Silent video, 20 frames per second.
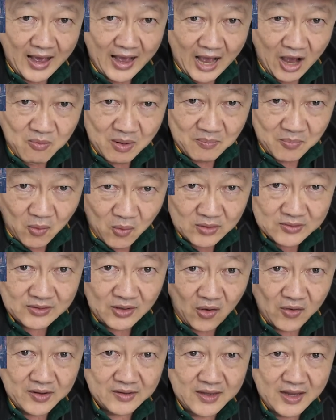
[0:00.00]
เอามาโพส
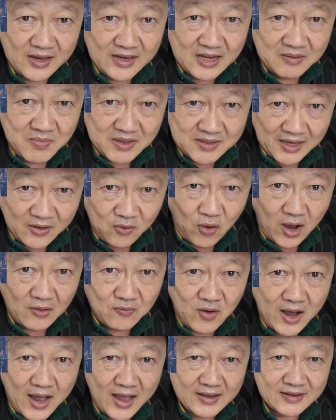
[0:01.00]
ต่ออีกทีหนึ่งมีใจความ
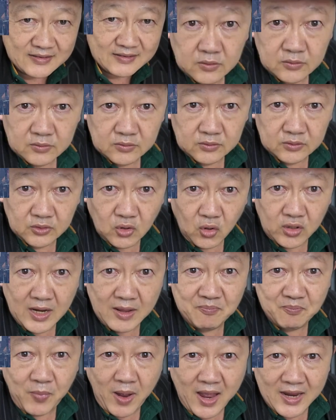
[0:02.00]
ว่าโดยใน
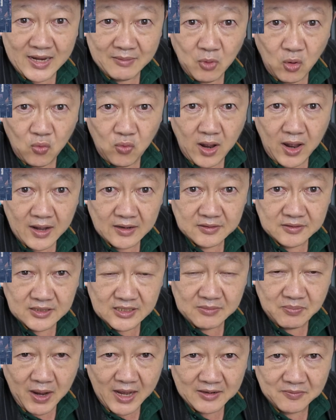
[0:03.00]
ป้ายระบุว่าซื้
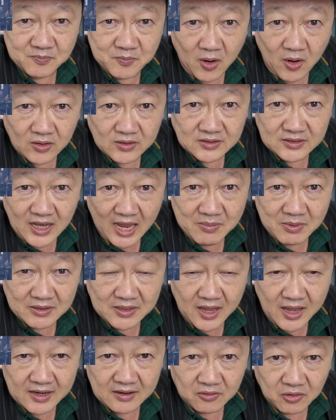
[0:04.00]
อพาสปอร์ตย้ายประ
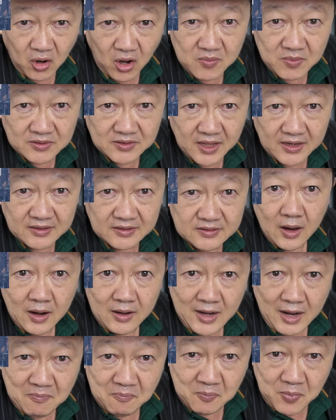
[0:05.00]
เทศ ร้อยเปอร์เซ็นต์
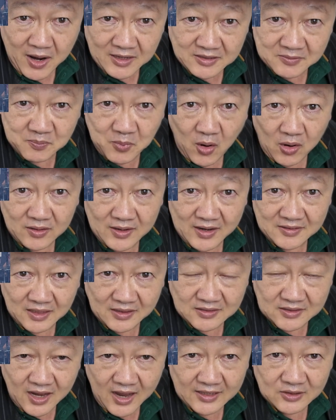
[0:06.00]
รับพาสปอร์ตและ
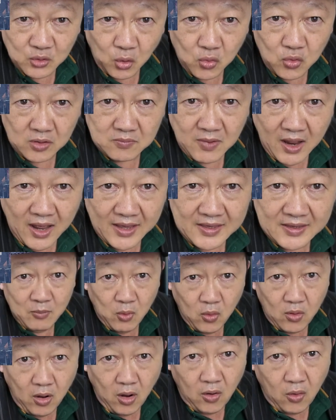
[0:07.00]
สัญชาติถูกกฎหมายระ
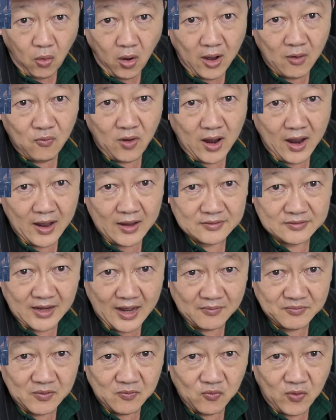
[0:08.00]
บุข้อความว่าสา
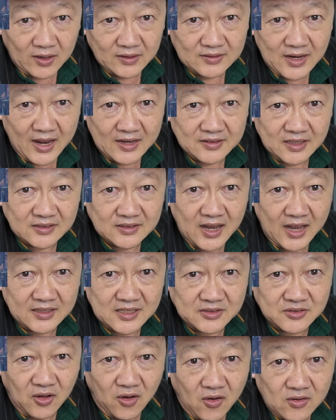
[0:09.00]
มสิบวันได้สัญชาติ
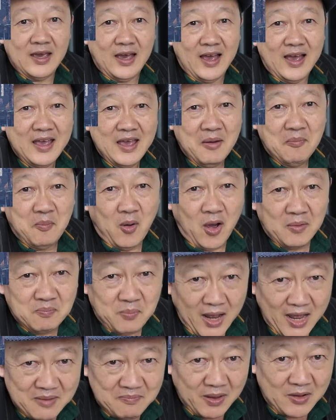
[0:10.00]
ที่สองอย่าปลอด
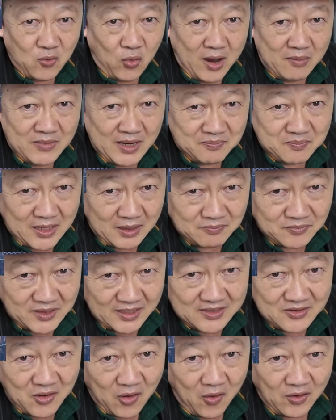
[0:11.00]
ภัยเป็นความลับทำเสร็
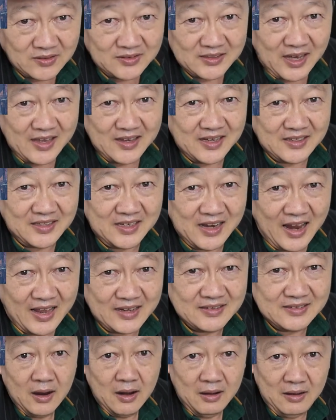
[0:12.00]
จก่อนจ่ายเงินทีหลัง
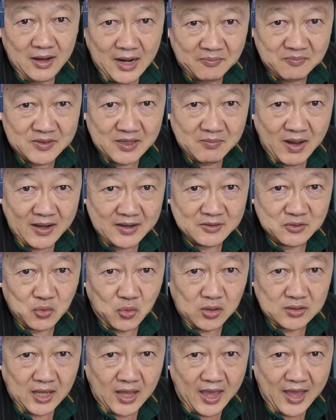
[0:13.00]
รับสมัคร
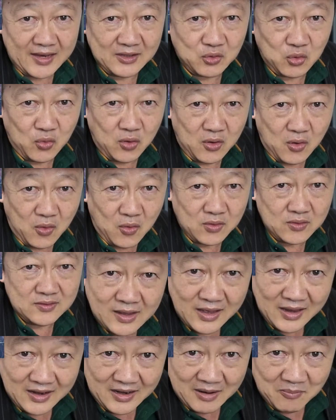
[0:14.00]
ตัวแทนทั่วโลก
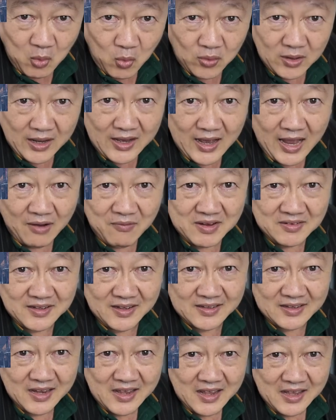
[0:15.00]
ระบุราคาไว้เส
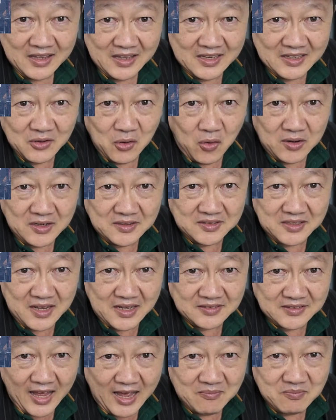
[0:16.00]
ร็จอินโดนีเซีย
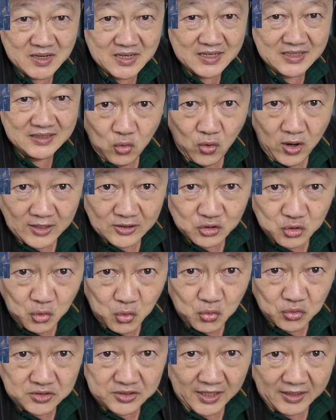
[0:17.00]
สามหมื่น นูอาตู
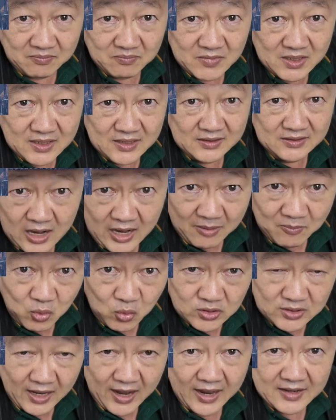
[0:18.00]
เจ็ดหมื่น กัม
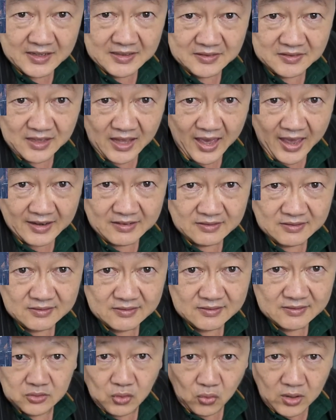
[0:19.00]
พูชา หนึ่งแสน
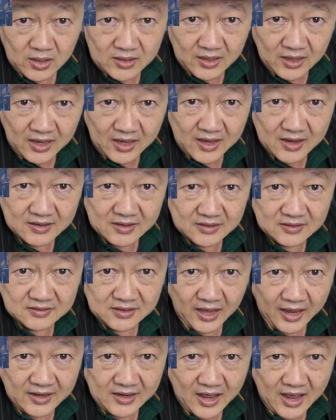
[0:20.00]
ตุรกี หนึ่ง
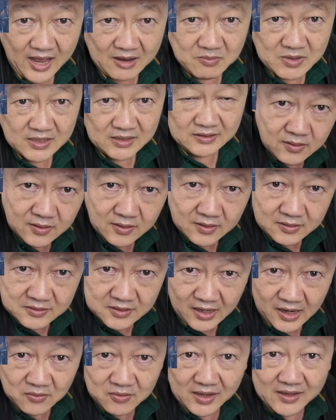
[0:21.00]
แสนห้าหมื่น
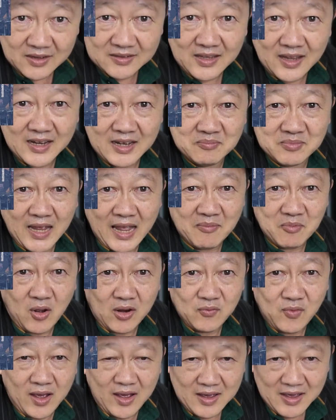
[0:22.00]
ชาวเน็ตก็ตั้งคำถามก่
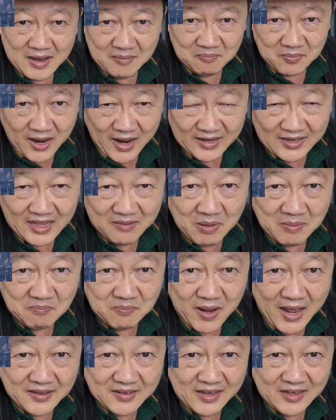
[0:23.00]
อนว่าป้ายนี้เป็น
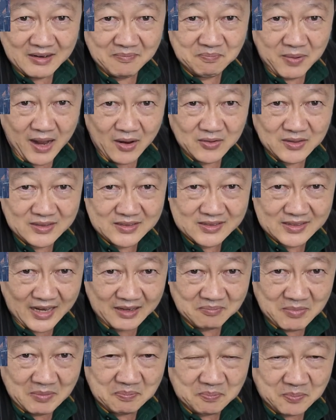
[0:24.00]
ป้ายจริงหรือเปล่าหรือตั
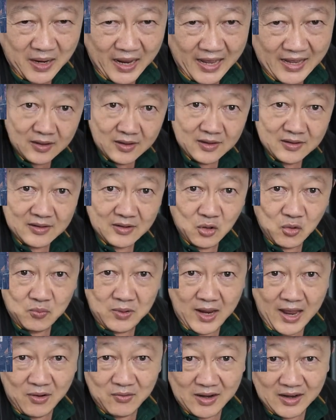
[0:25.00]
ดมาแปะสรุป
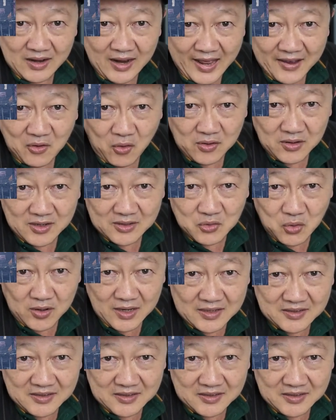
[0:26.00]
แล้วเนี่ยหลายคนก็ช่วย